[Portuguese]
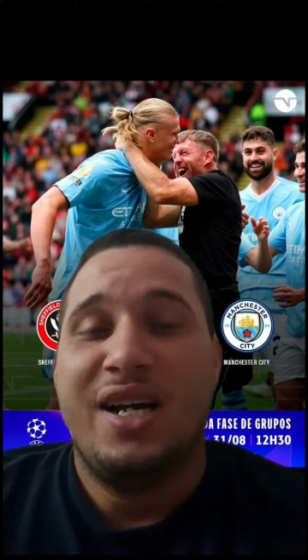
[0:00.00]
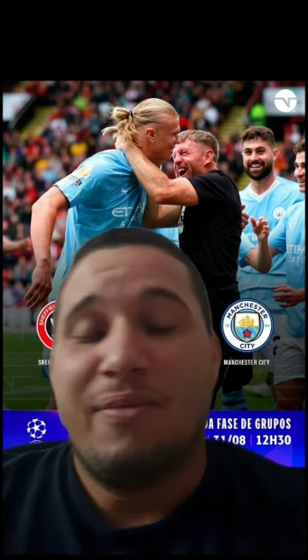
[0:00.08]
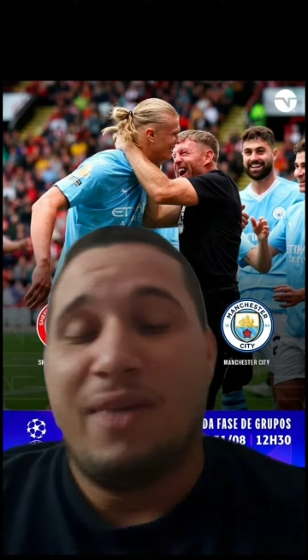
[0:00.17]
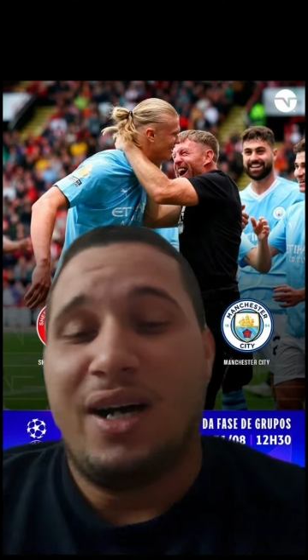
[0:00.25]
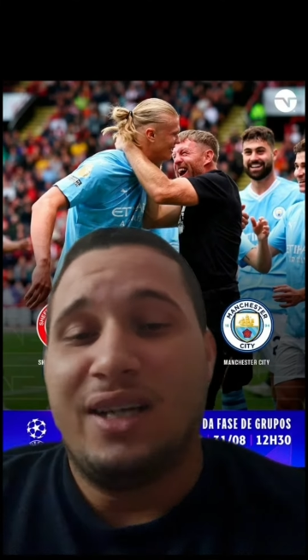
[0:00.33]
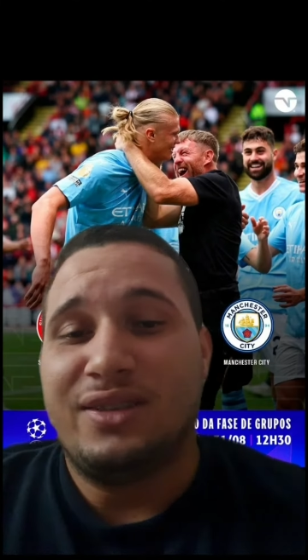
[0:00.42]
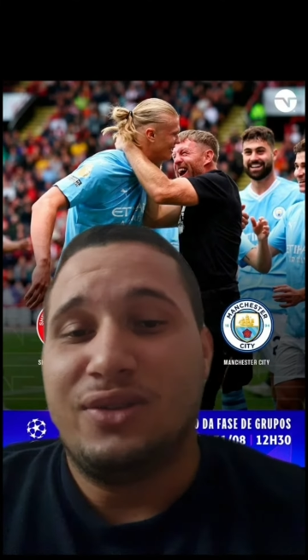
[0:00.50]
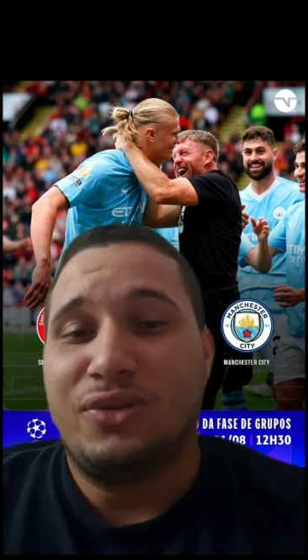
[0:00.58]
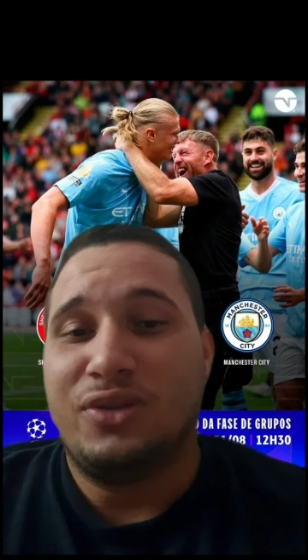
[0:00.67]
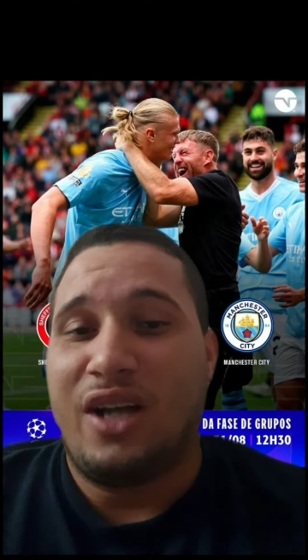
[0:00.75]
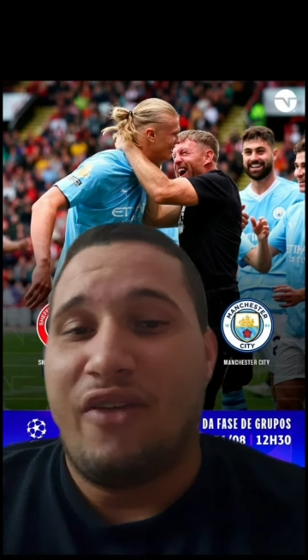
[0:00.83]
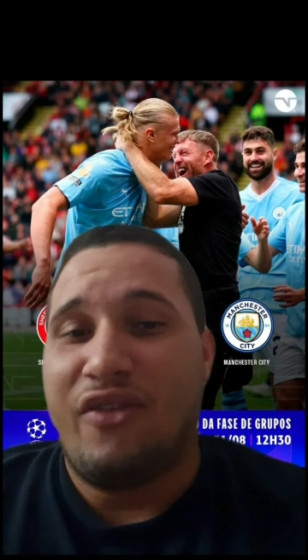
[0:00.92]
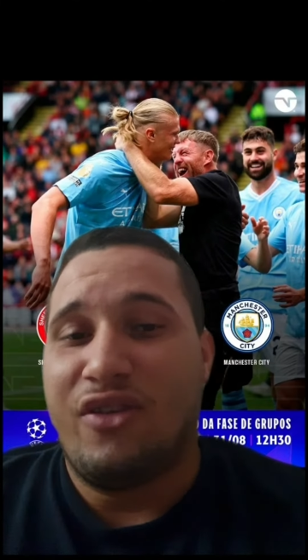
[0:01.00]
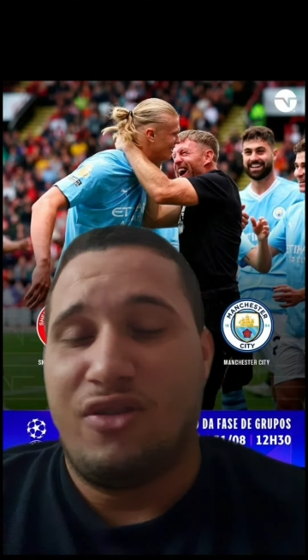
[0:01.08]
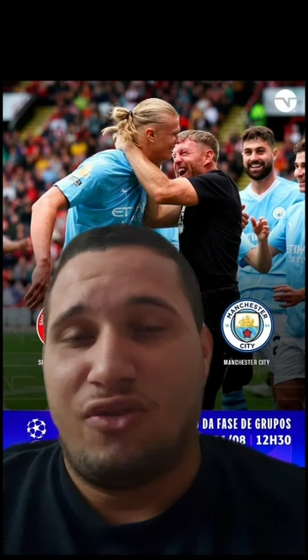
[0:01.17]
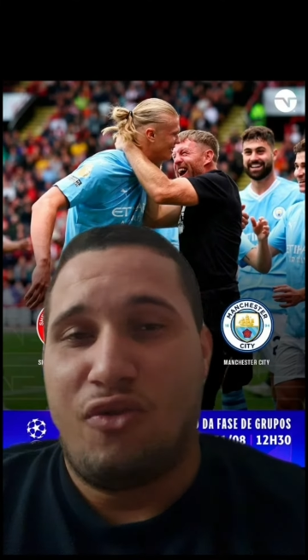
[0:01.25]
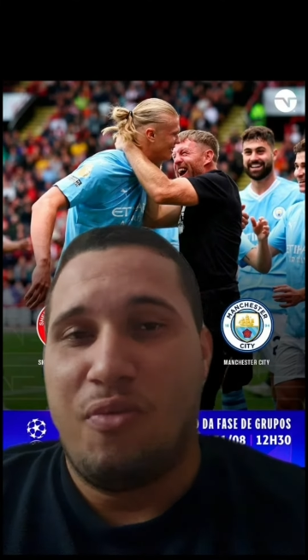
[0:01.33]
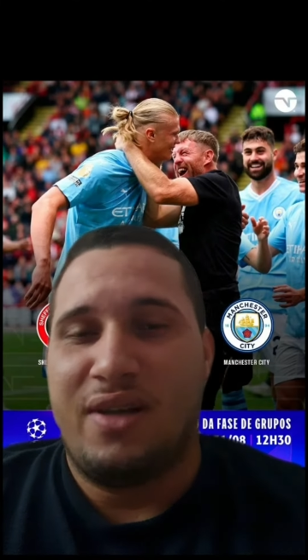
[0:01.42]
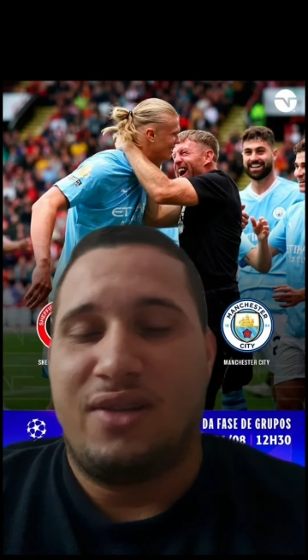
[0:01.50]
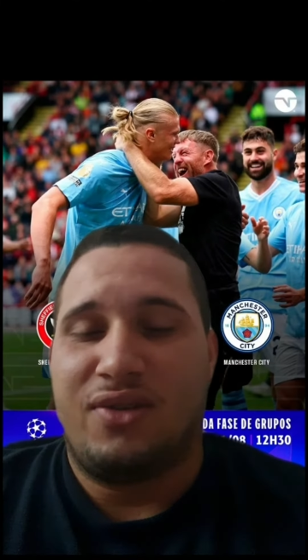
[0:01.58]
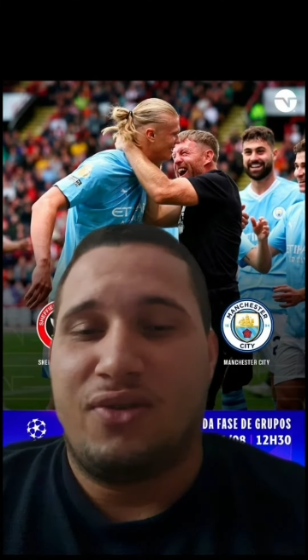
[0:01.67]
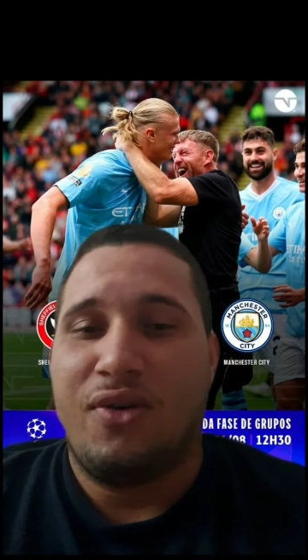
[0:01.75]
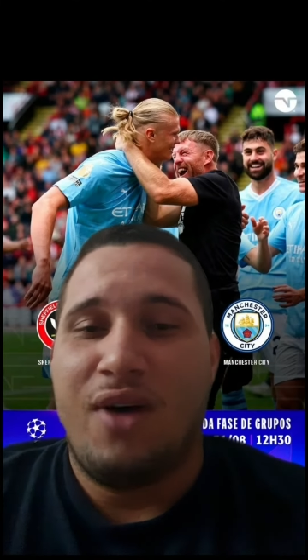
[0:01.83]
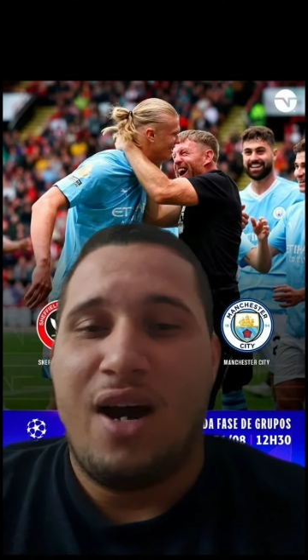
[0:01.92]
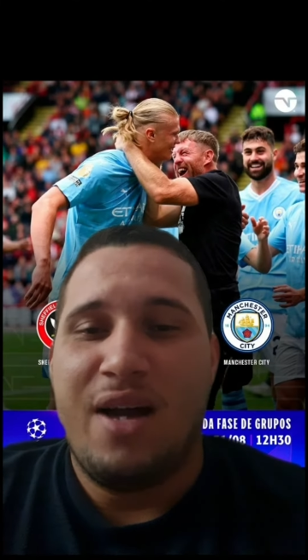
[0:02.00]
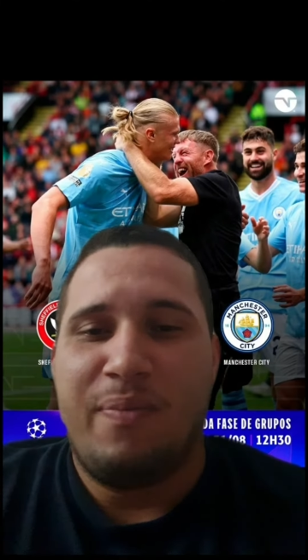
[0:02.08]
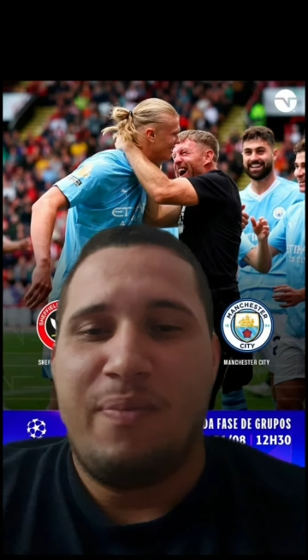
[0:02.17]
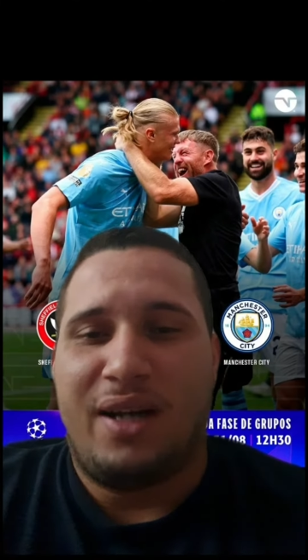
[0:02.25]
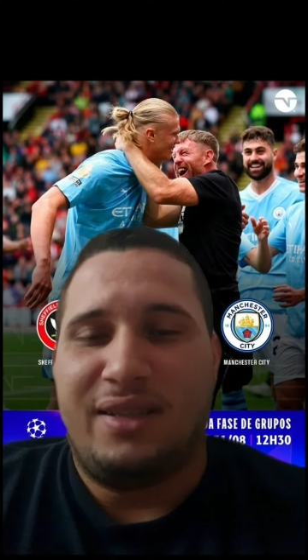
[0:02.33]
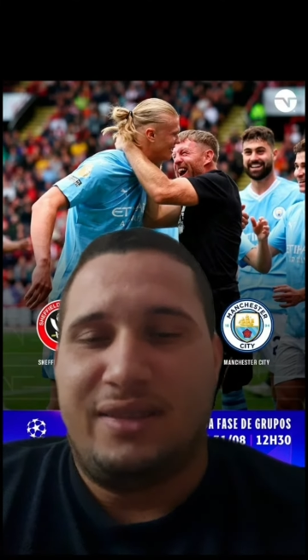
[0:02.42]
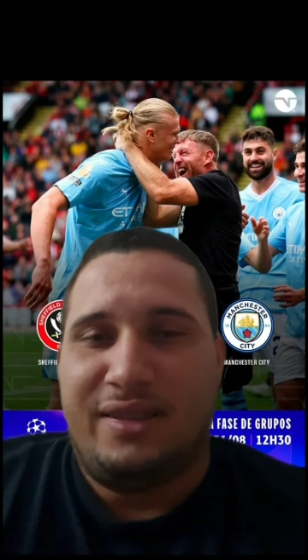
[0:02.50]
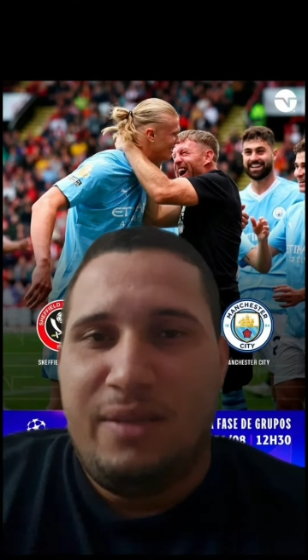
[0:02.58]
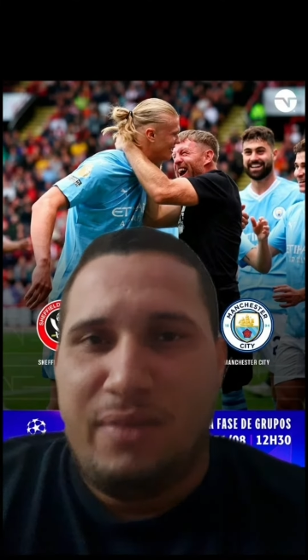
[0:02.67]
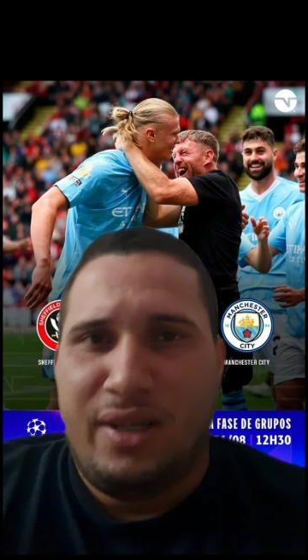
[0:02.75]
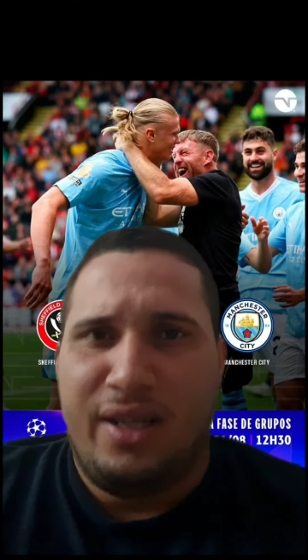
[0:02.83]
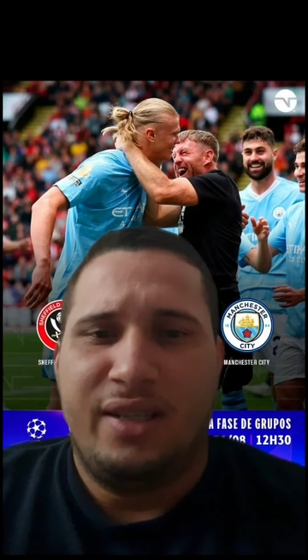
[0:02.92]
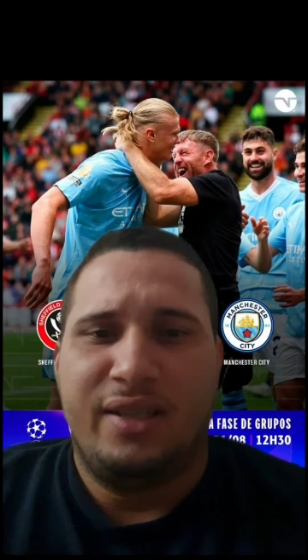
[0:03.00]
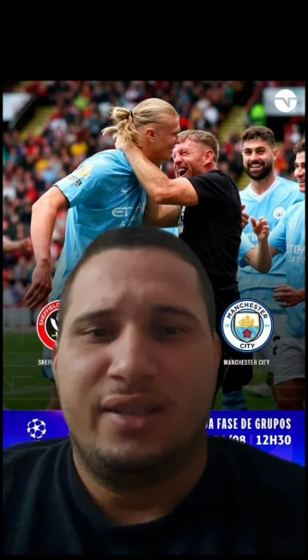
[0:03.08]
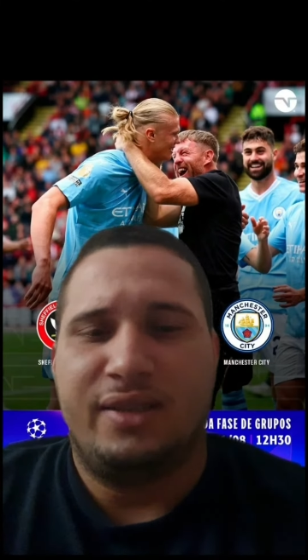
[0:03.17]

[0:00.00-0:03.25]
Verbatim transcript: Mas o Sheffield começou a ir pra cima, né?